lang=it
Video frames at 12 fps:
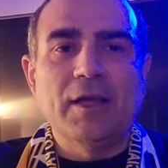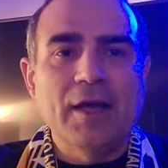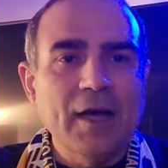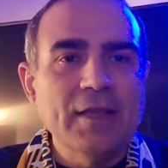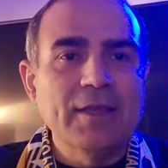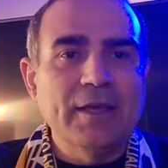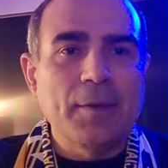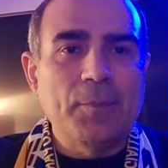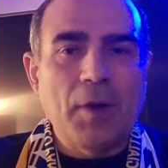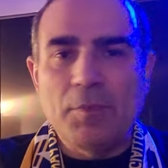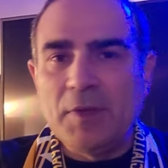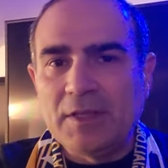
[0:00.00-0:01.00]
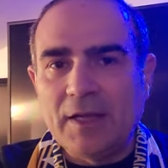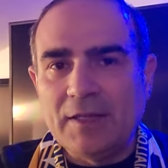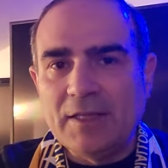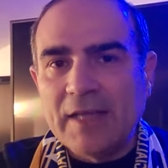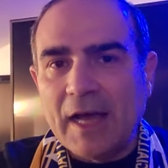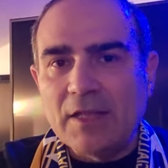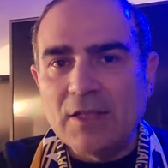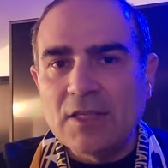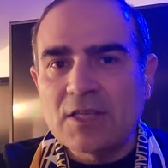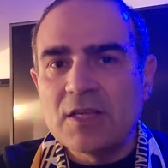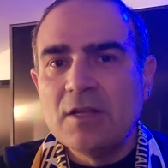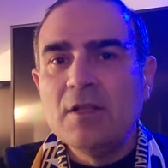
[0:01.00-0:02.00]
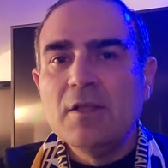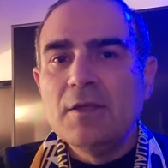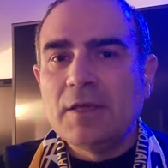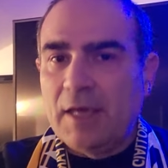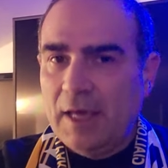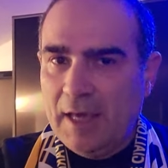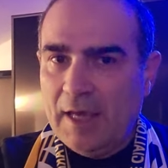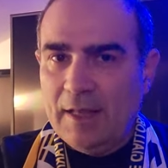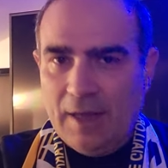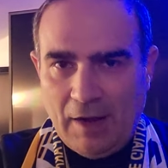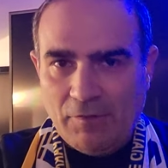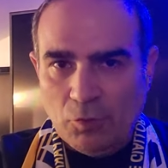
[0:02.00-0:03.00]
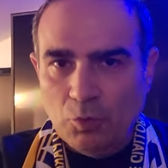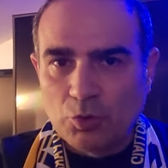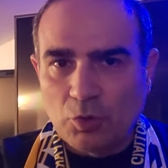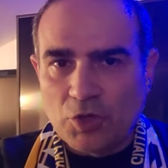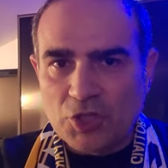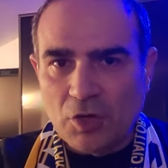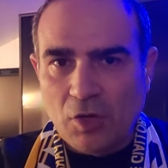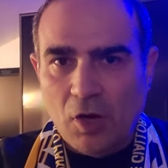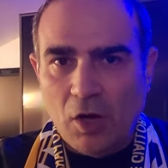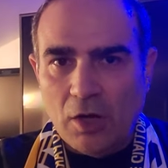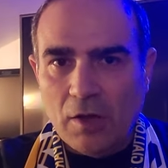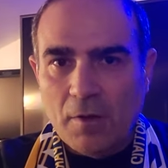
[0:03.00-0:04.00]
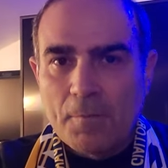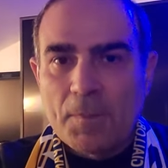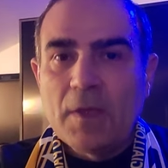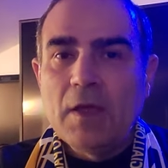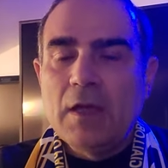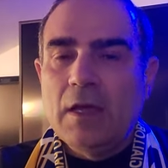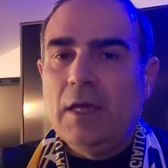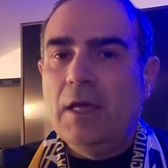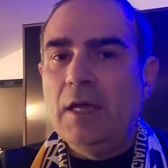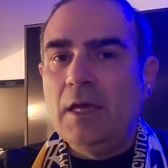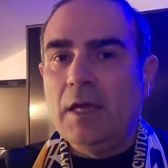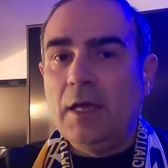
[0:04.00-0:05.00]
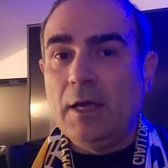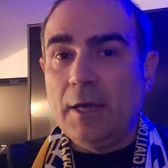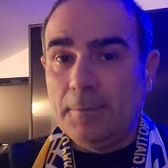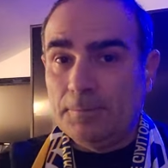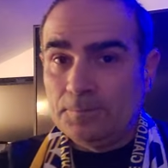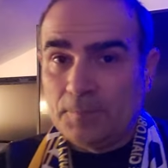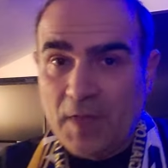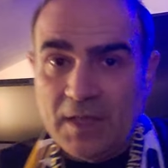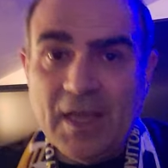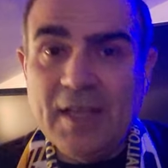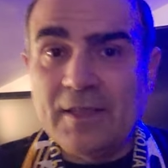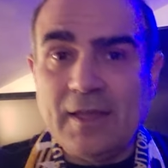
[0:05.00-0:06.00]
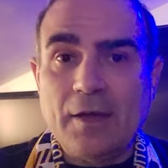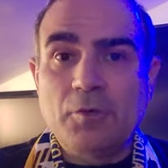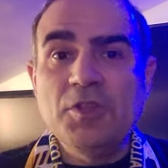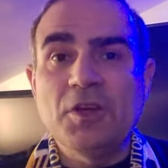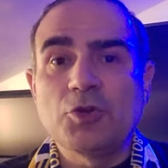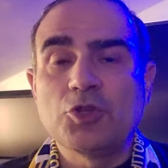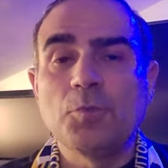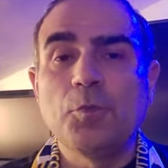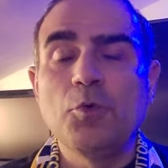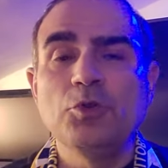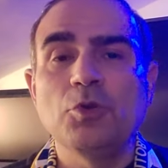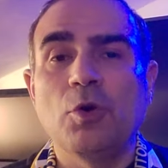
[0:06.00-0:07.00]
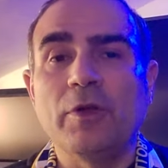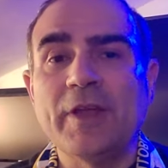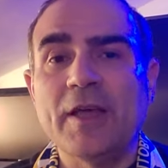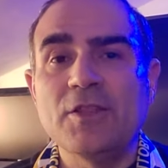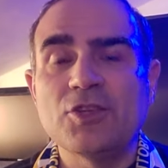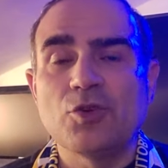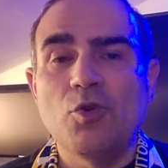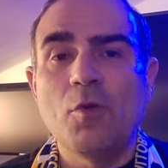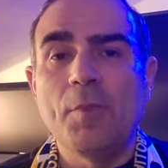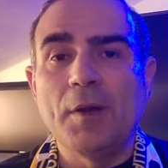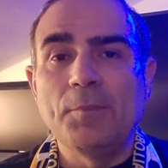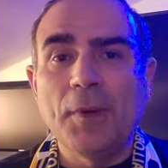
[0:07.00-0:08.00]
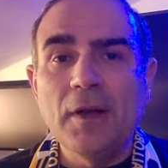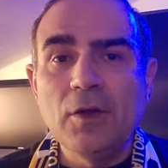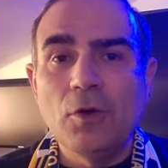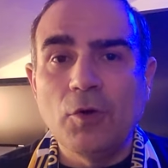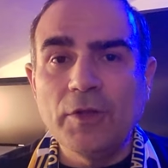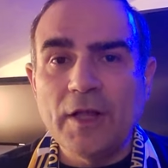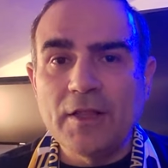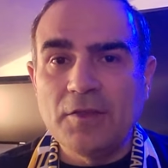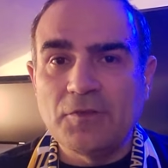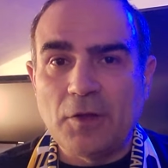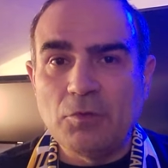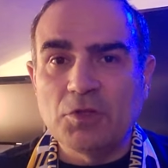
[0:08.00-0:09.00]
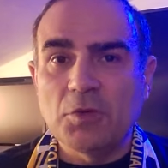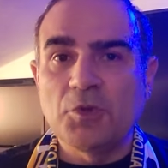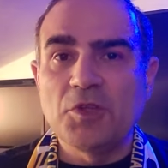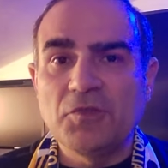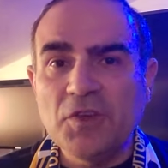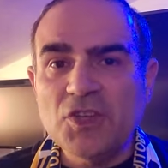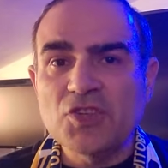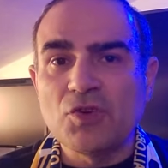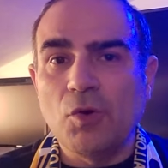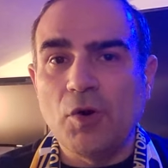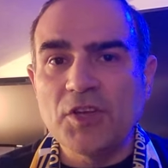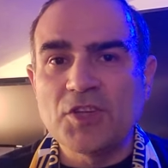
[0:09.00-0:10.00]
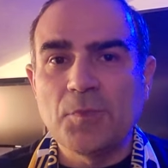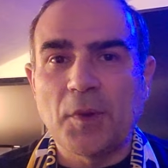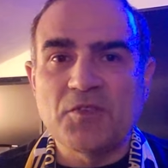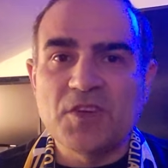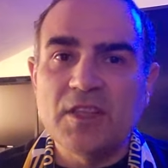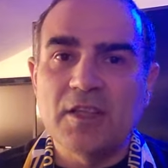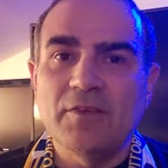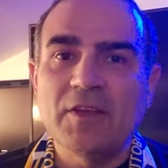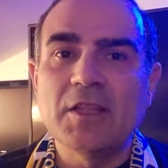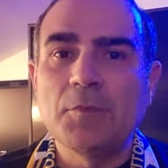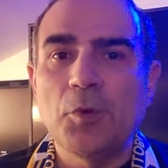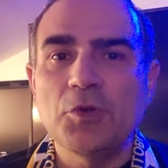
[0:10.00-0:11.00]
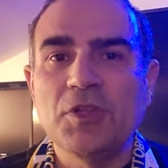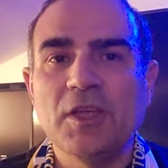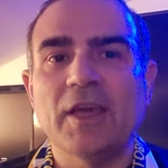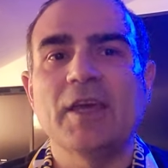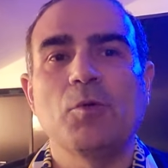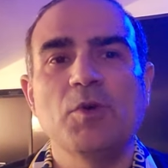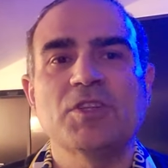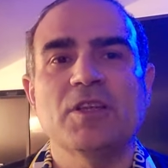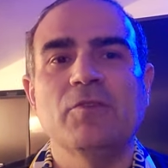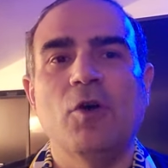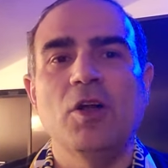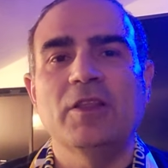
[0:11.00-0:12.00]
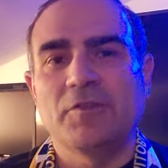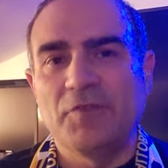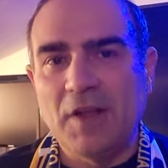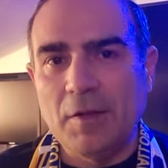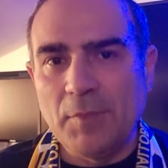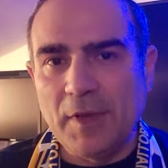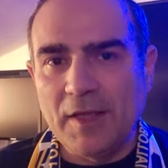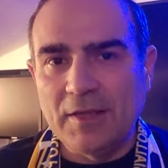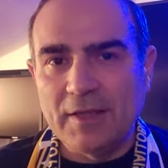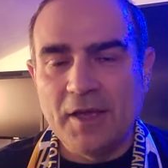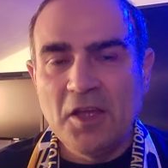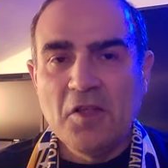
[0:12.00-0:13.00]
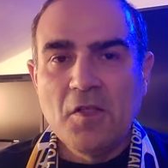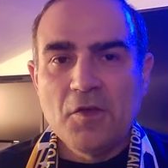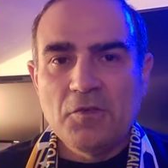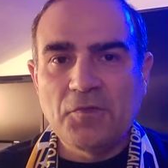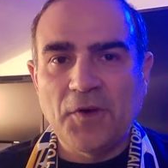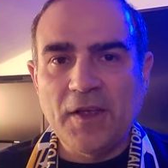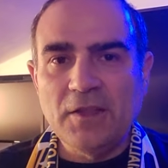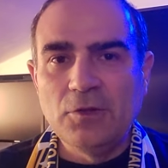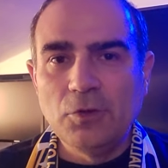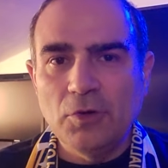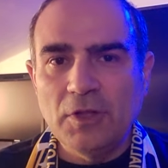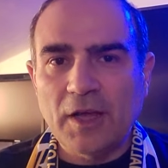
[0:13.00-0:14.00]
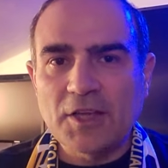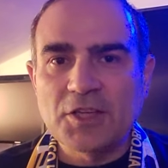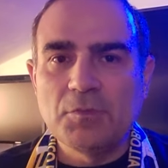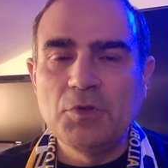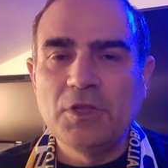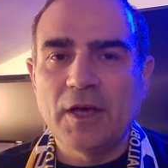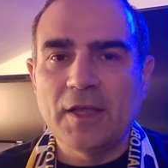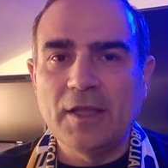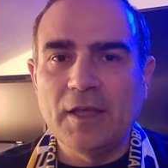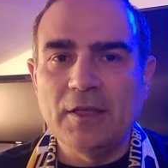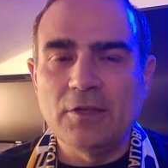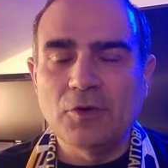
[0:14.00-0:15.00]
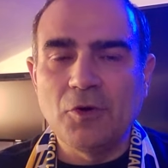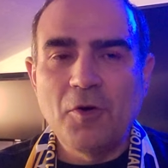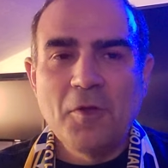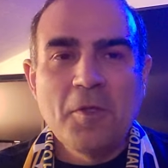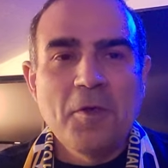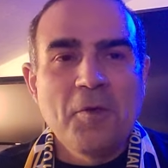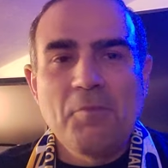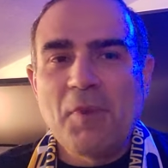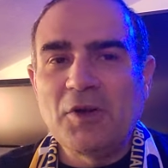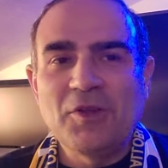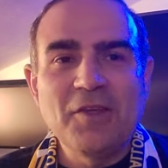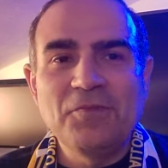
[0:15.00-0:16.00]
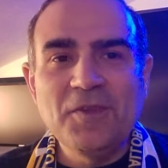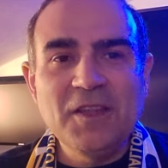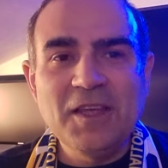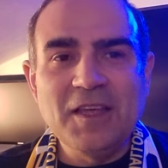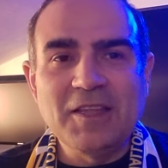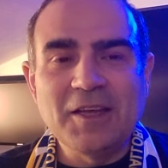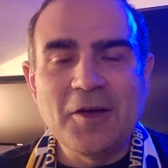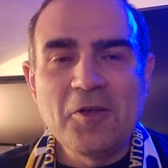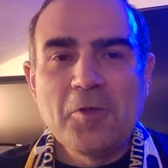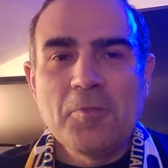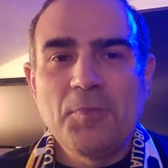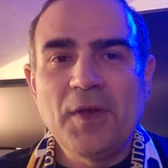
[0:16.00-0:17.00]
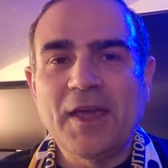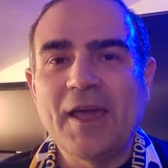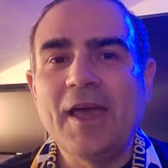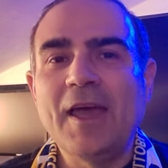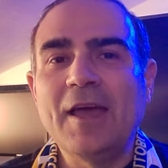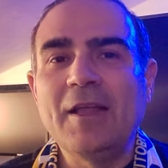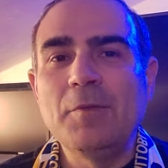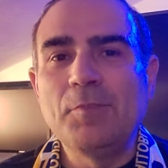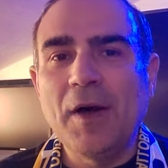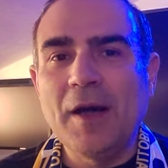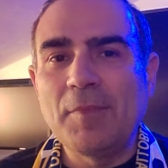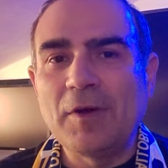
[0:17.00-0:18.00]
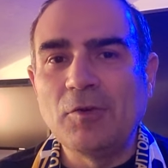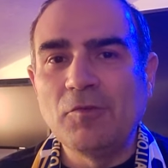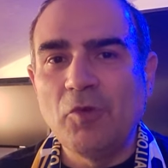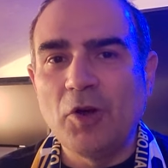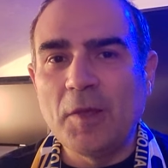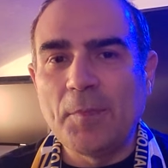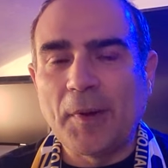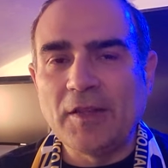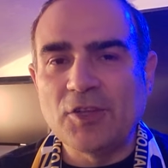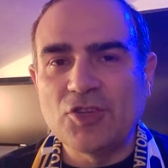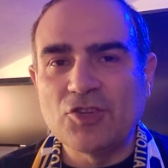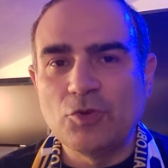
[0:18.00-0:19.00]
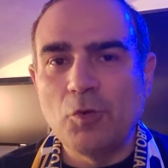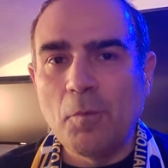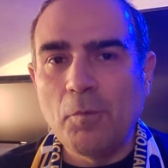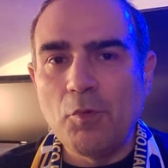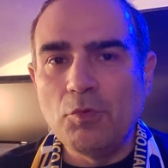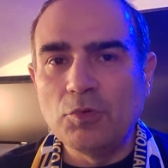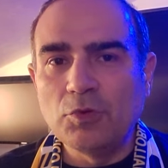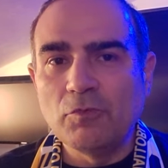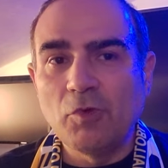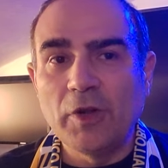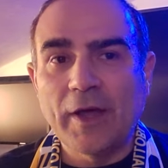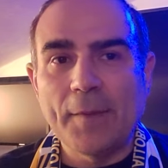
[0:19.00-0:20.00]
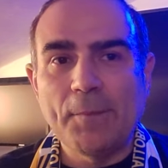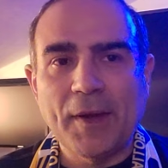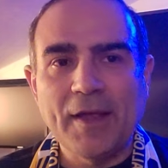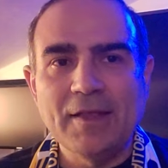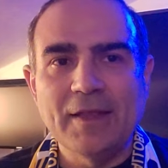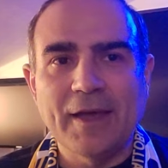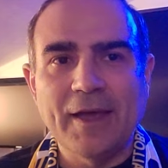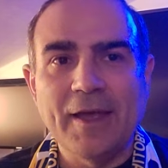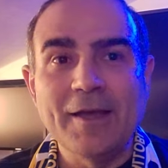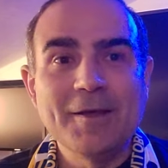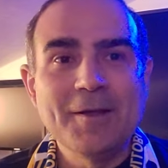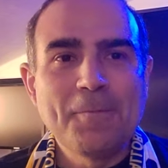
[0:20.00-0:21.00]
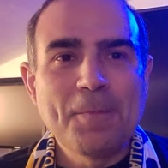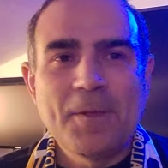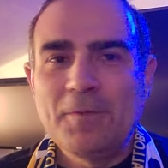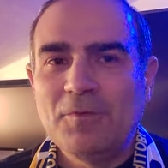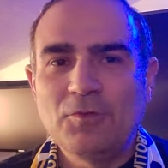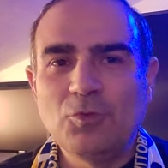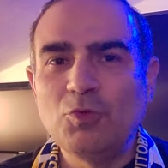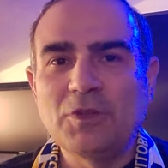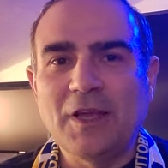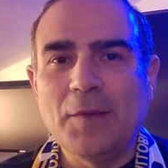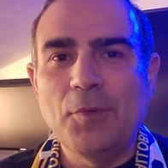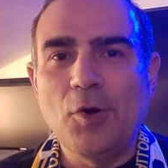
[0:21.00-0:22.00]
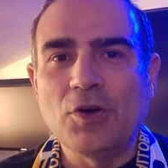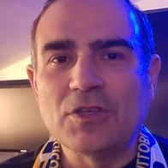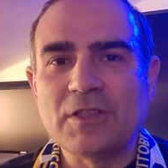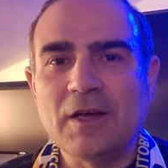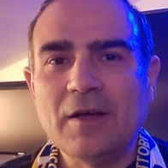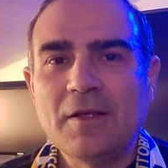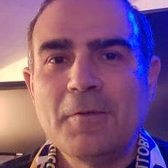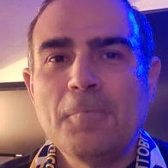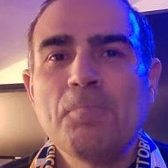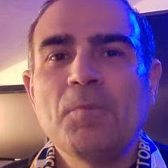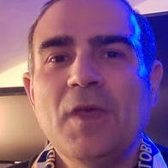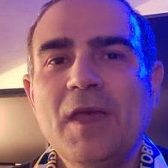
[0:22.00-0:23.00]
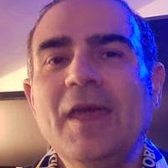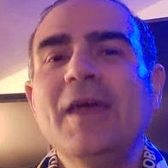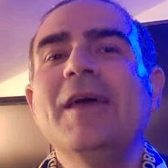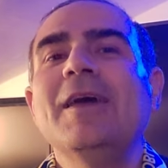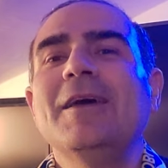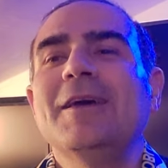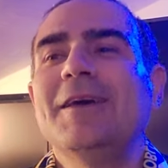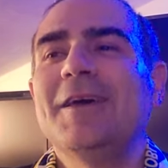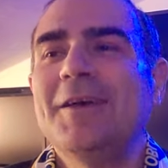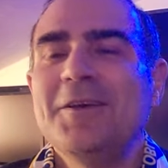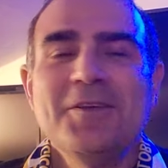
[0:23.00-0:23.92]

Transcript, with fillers: una grande capacità di Dennis che ha voluto questo gol. E, ehm, e, niente, quindi a questo punto Dennis ruba il pallone all'ultimo difensore, si presenta davanti al portiere e questa volta finalmente Freddo la riesce a buttare dentro ma non è finita perché il Parma non vuole prendersi solo un punto, vuole riprendere tutta la posta e, e,